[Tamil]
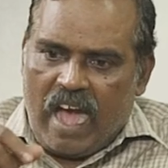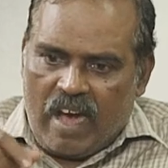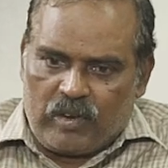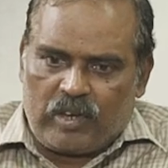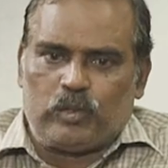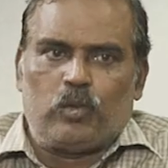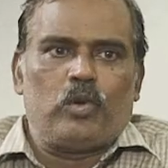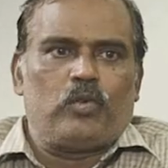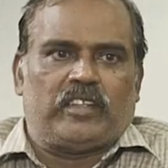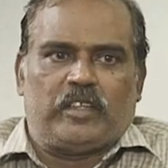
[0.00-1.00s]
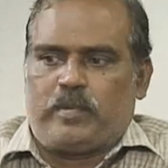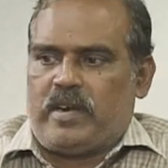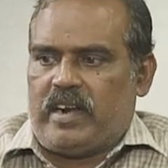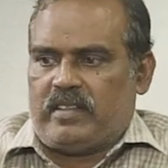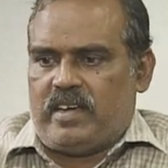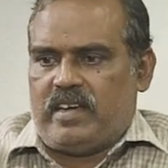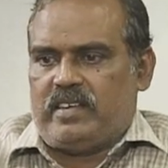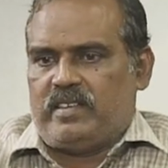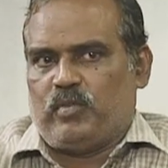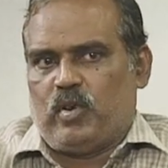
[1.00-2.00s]
அவர் அந்த ஊருக்கு வந்த பின்னாடி தான்
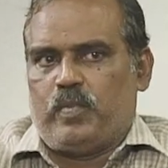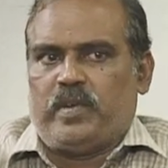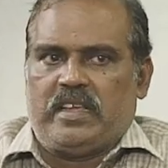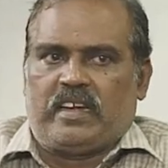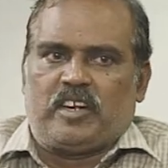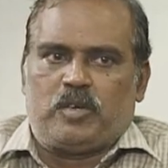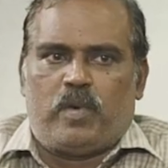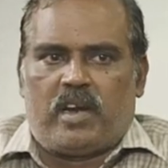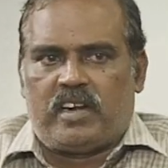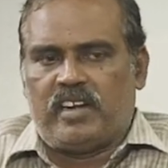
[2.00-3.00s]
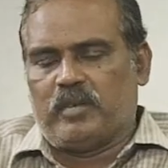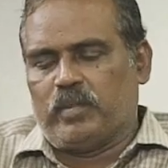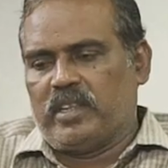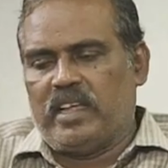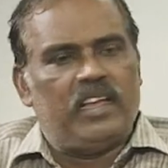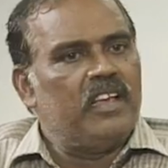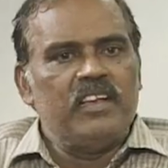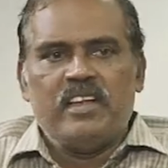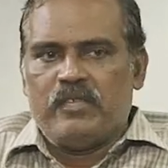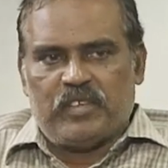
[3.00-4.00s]
இவ்வளோ பெரிய கட்டுப்பாடுகள் என்பது
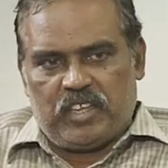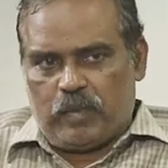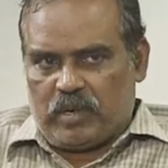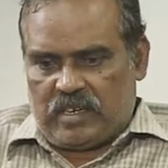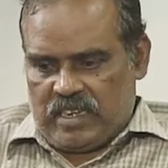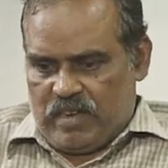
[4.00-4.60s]
விதிக்கப்பட்டிருக்கு